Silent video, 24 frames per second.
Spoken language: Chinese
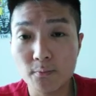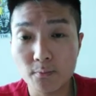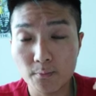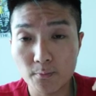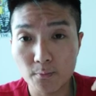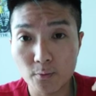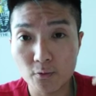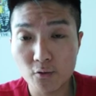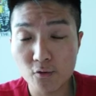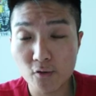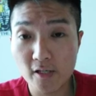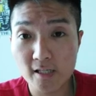
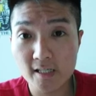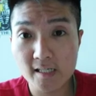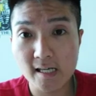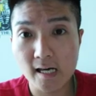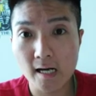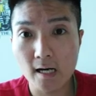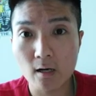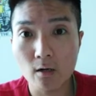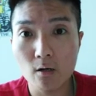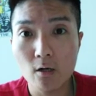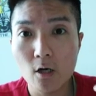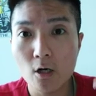不睡
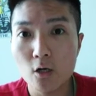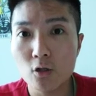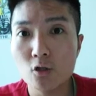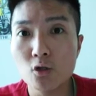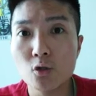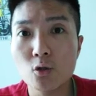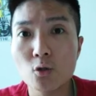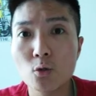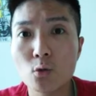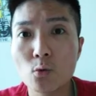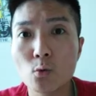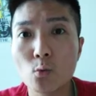觉
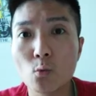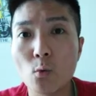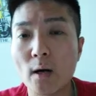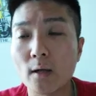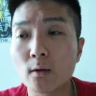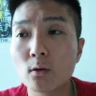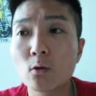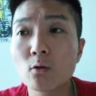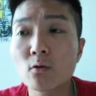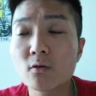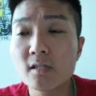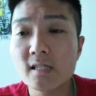去晚
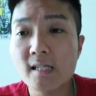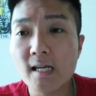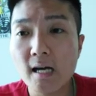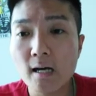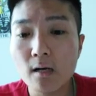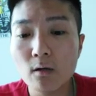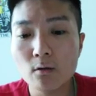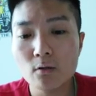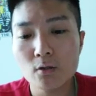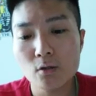通宵，